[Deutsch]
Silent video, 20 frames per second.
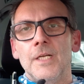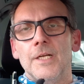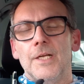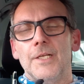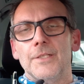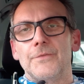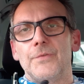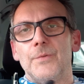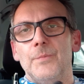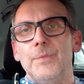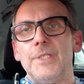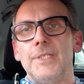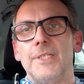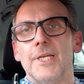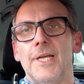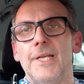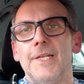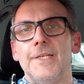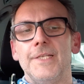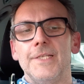Hat für
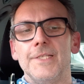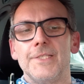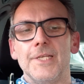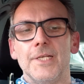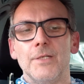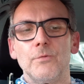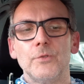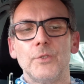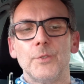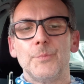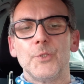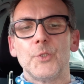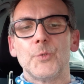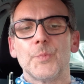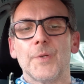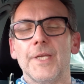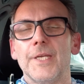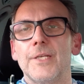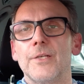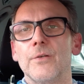mich eine sehr gute
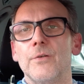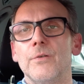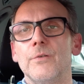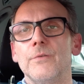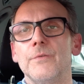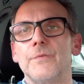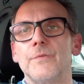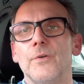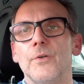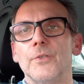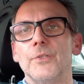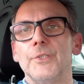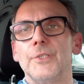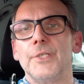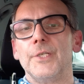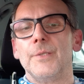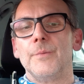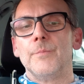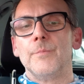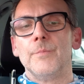Besprechung von
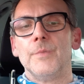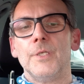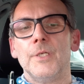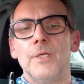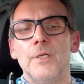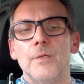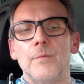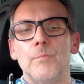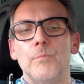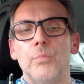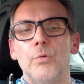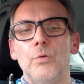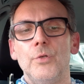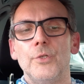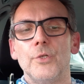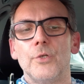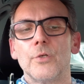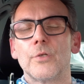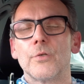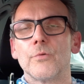dem
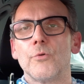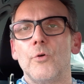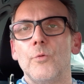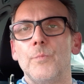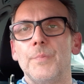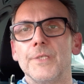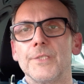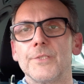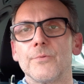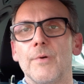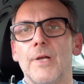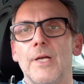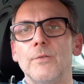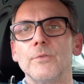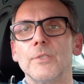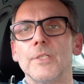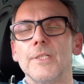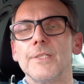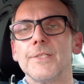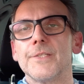Bulldog Ropers
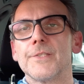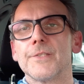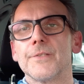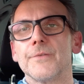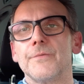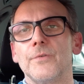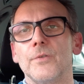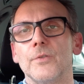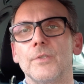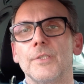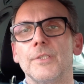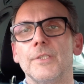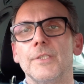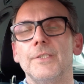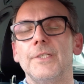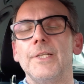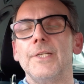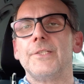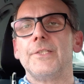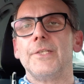Roundels von
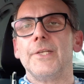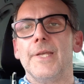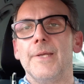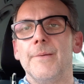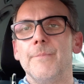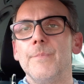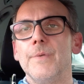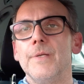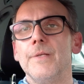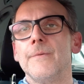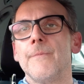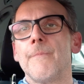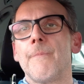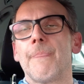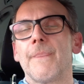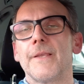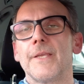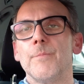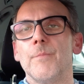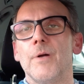DTM
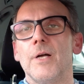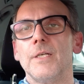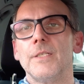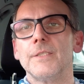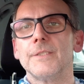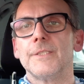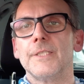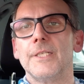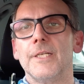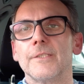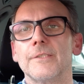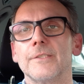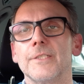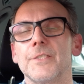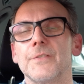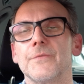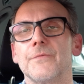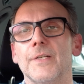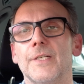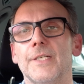gemacht. Er hat
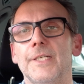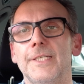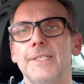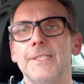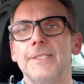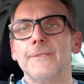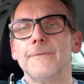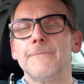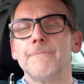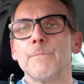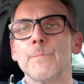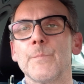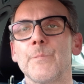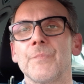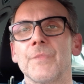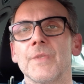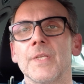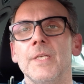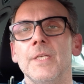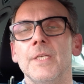das verglichen.
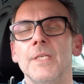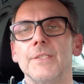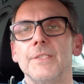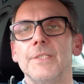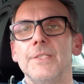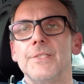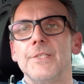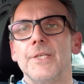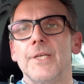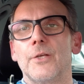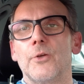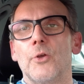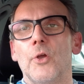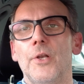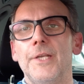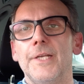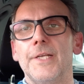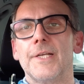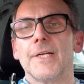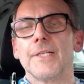Diese
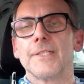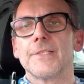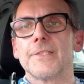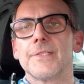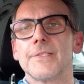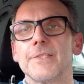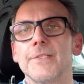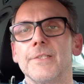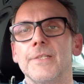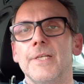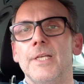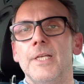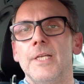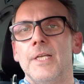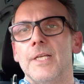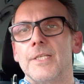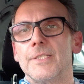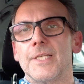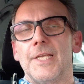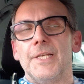Curly Cuts
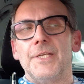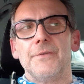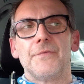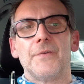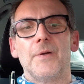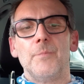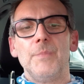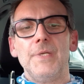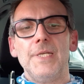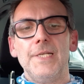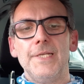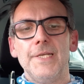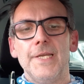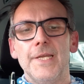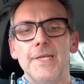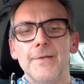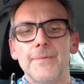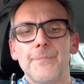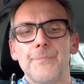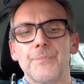ist eine
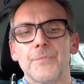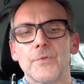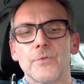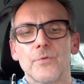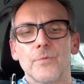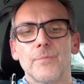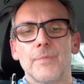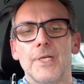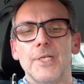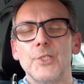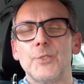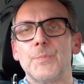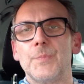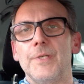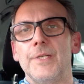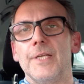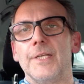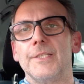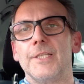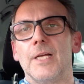Familie, zum
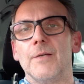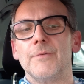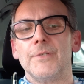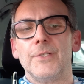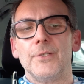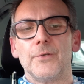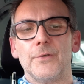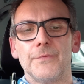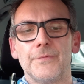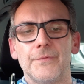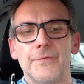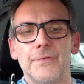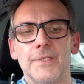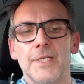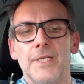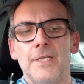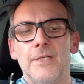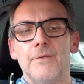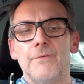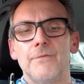Beispiel der Davidoff
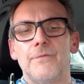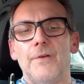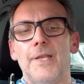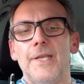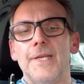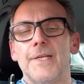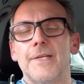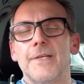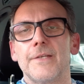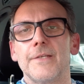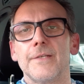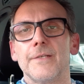Flake